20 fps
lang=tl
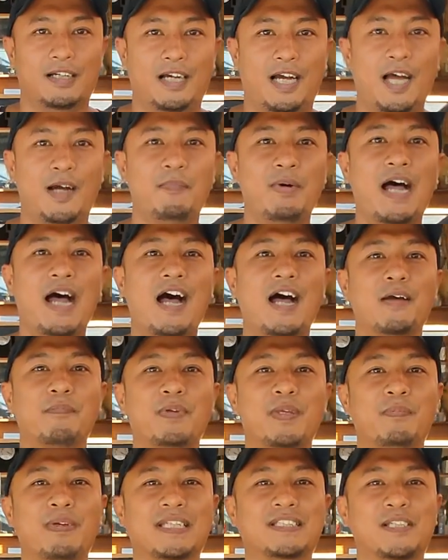Ah, mga
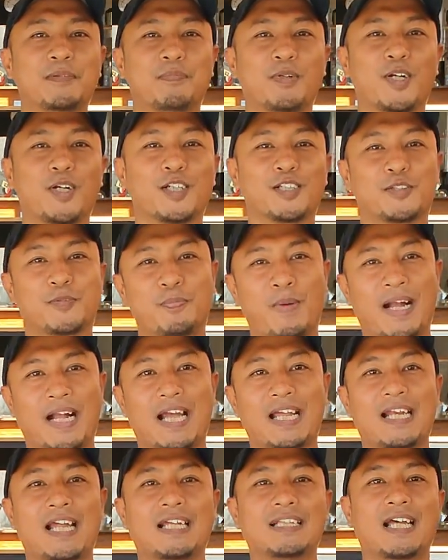ka-BBC Bros,
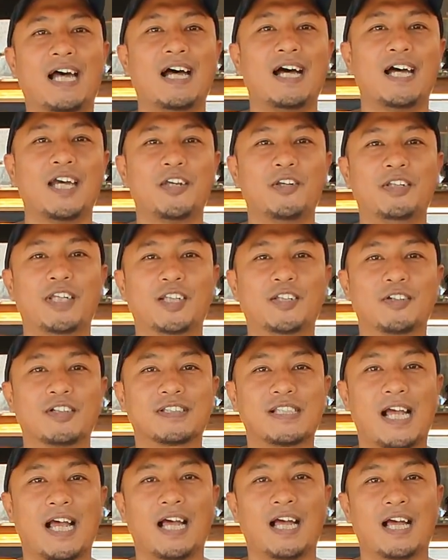pagka nadaan kayo dito
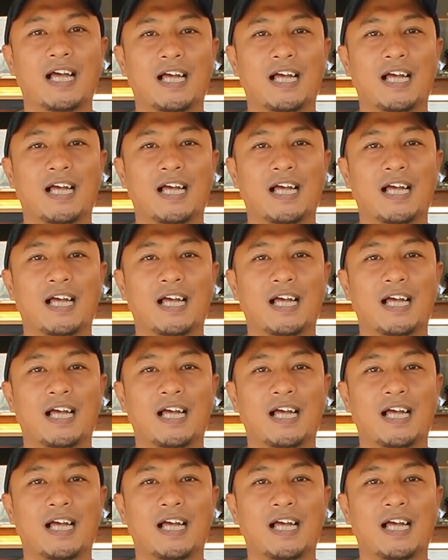sa